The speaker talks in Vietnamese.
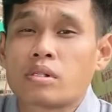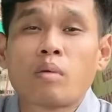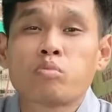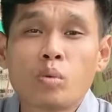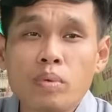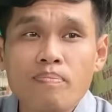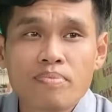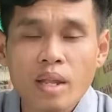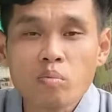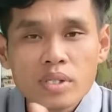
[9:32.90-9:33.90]
đông đúc lắm,
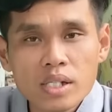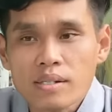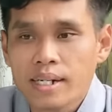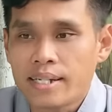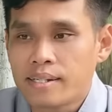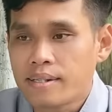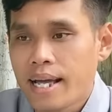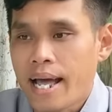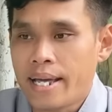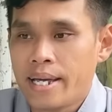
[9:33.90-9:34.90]
đông nhất là những
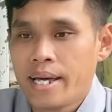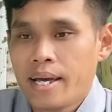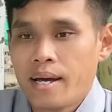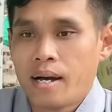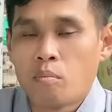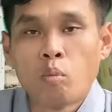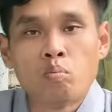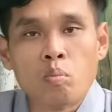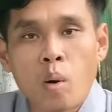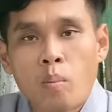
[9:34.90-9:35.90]
ngày à,
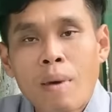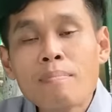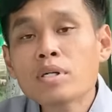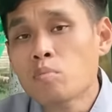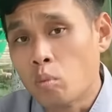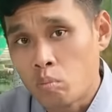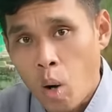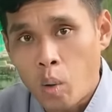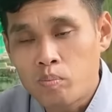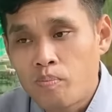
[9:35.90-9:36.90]
mùng một, ba mươi, mùng
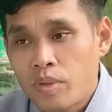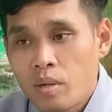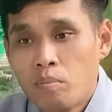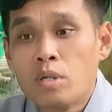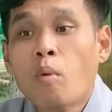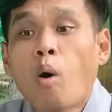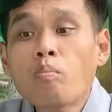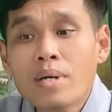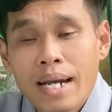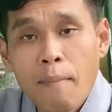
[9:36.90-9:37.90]
một, mười
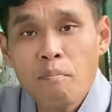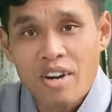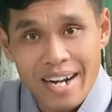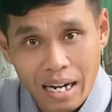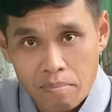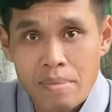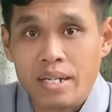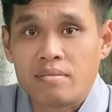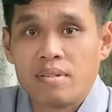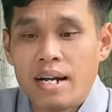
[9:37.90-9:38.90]
bốn, mười lăm và đặc
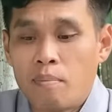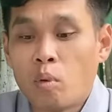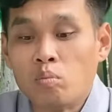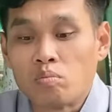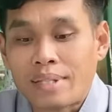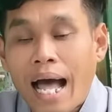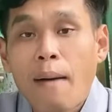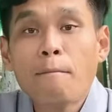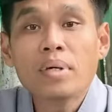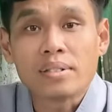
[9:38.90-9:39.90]
biệt là mùng
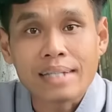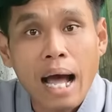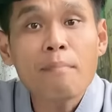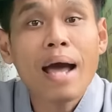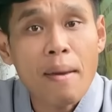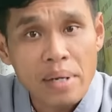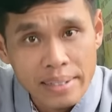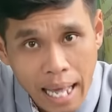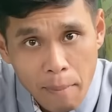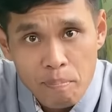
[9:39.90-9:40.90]
tám, mười tám, hai mươi
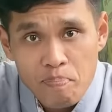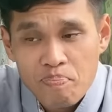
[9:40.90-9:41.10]
tám.